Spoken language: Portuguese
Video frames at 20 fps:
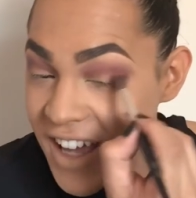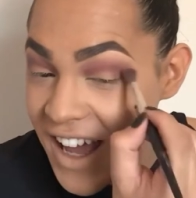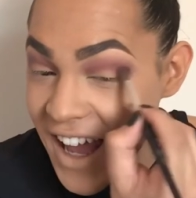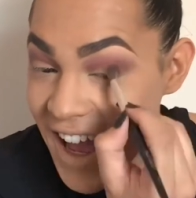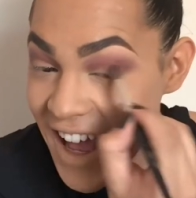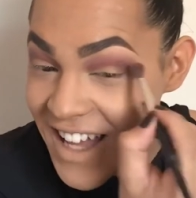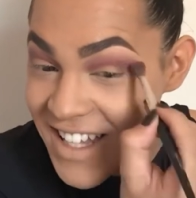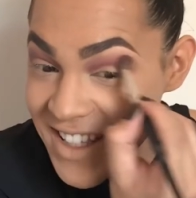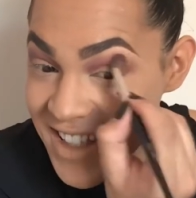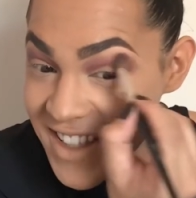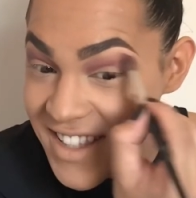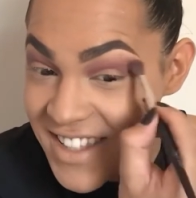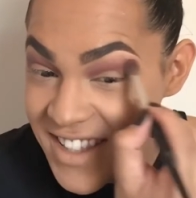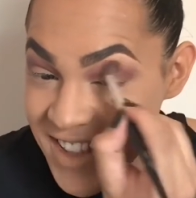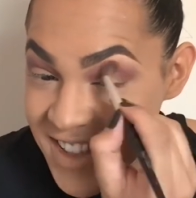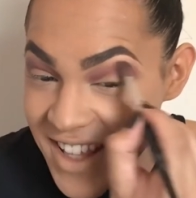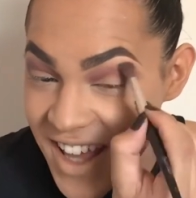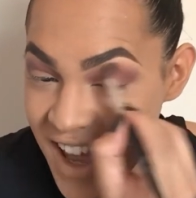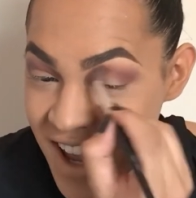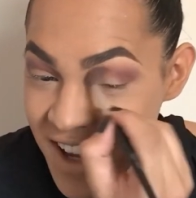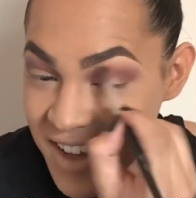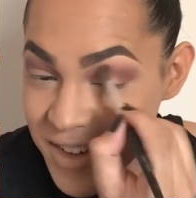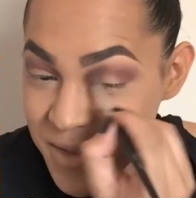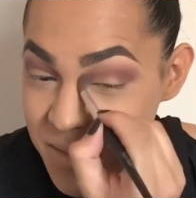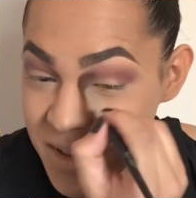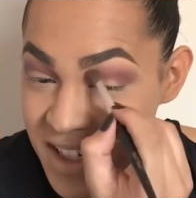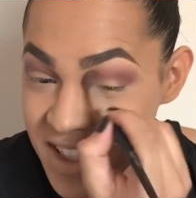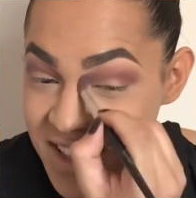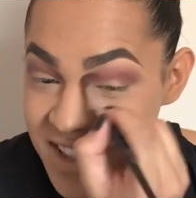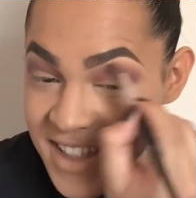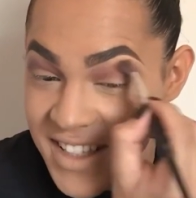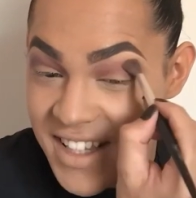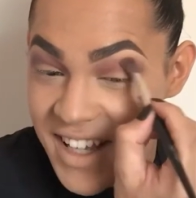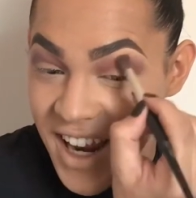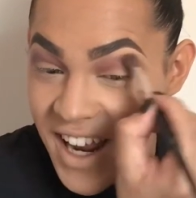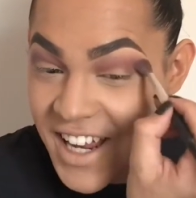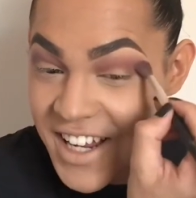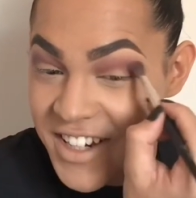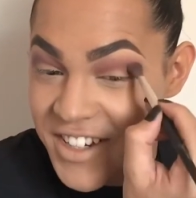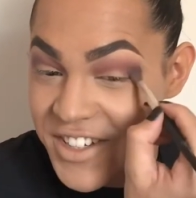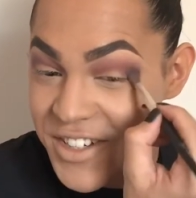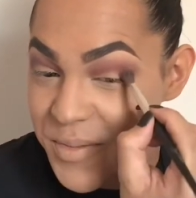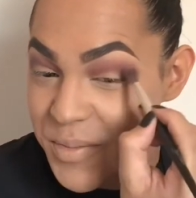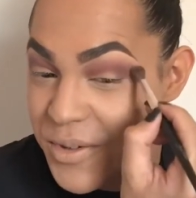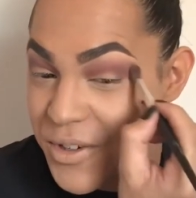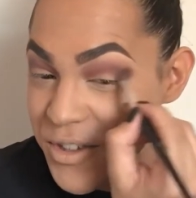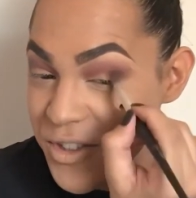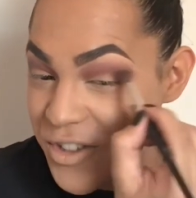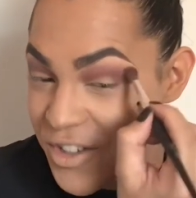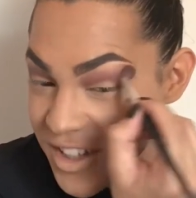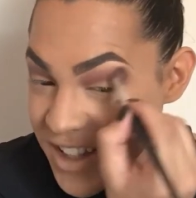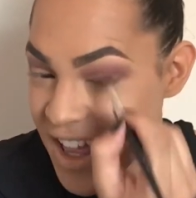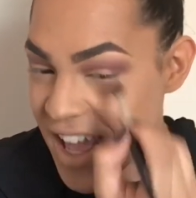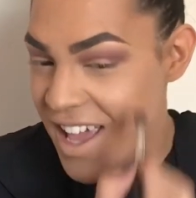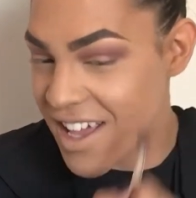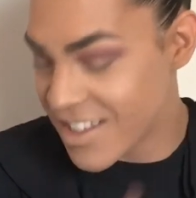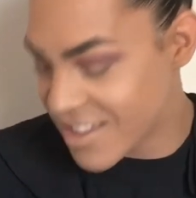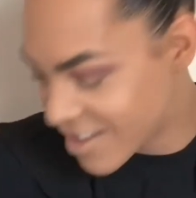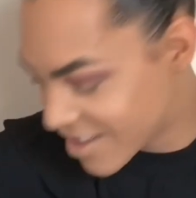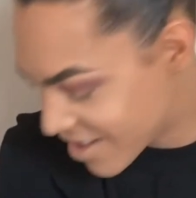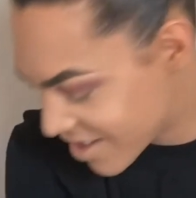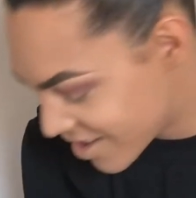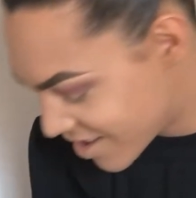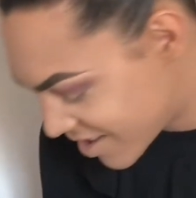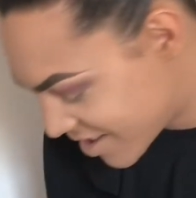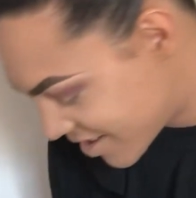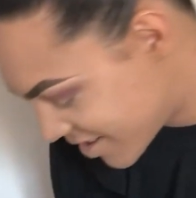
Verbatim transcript: Rasei no Minas Trend, porque eu sou dessas.